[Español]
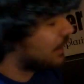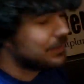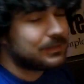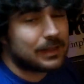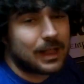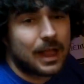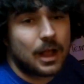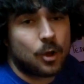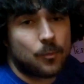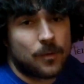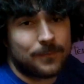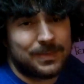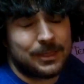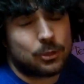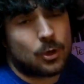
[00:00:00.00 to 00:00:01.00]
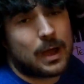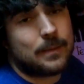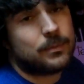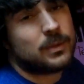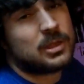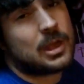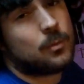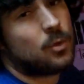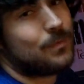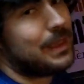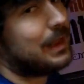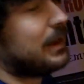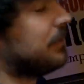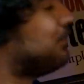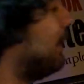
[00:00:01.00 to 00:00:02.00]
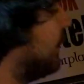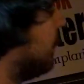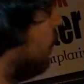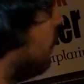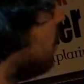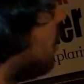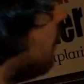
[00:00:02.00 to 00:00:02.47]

Esta caja, como bien dicho, aprovecha muy bien el espacio,